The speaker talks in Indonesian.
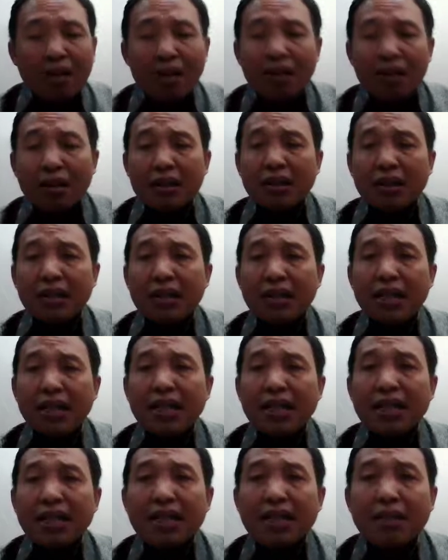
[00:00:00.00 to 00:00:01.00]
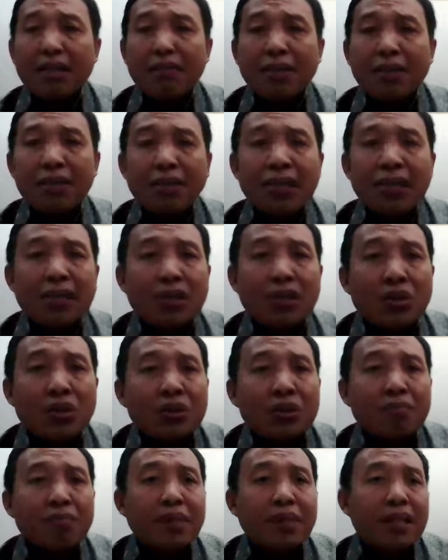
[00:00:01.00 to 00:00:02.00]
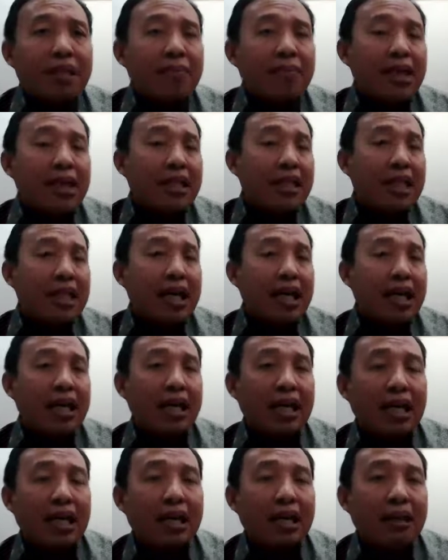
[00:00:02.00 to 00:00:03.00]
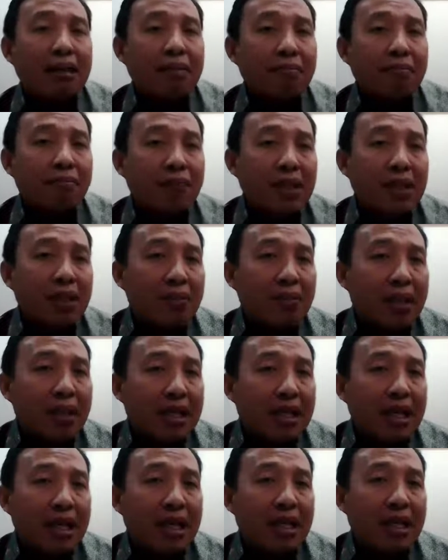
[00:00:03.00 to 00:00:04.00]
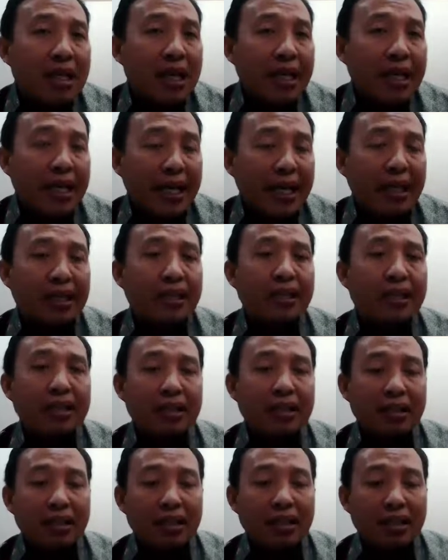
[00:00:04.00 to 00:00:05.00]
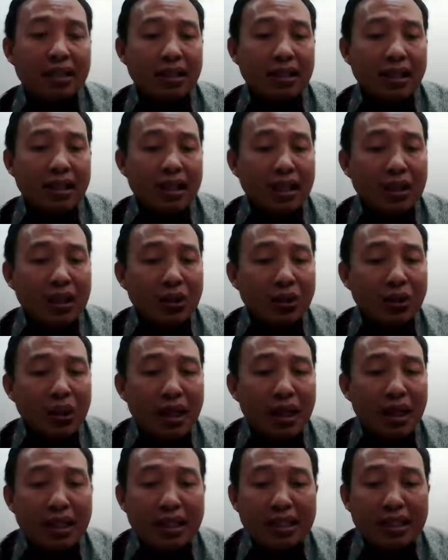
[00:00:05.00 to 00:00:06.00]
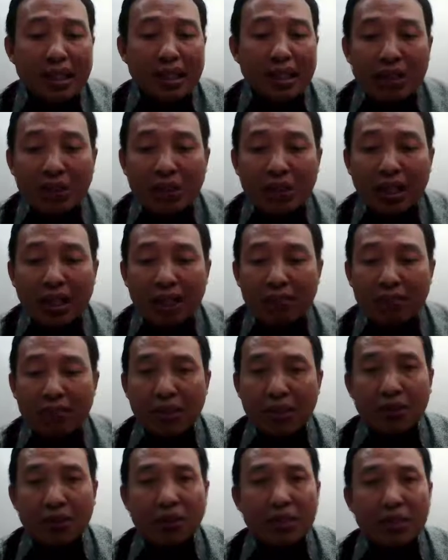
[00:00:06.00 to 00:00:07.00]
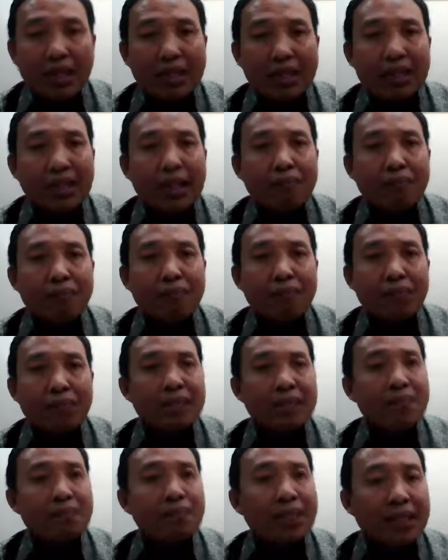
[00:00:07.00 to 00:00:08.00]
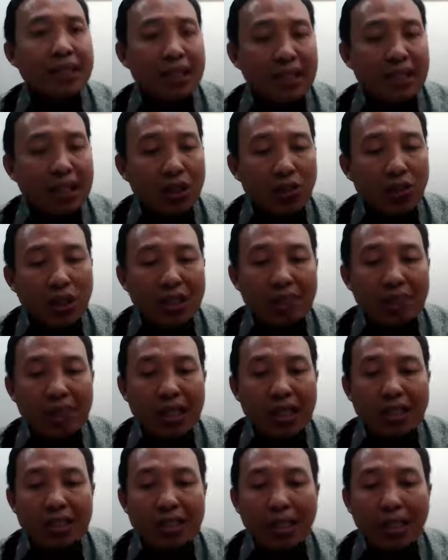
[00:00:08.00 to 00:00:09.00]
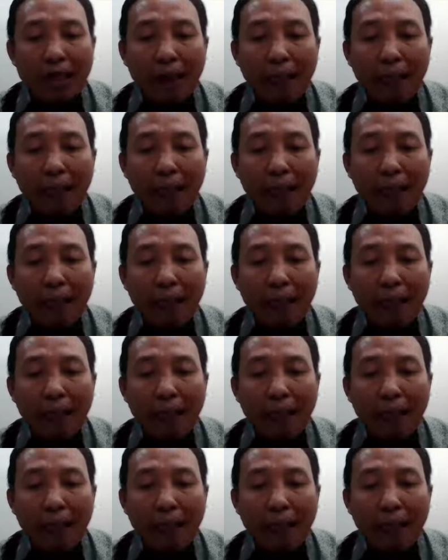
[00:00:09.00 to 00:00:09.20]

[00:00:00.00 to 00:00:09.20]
Setelah kita menghitung penerimaan negara, penerimaan negara naik, itu ada satu yang menurut saya kesempatan yang luar biasa,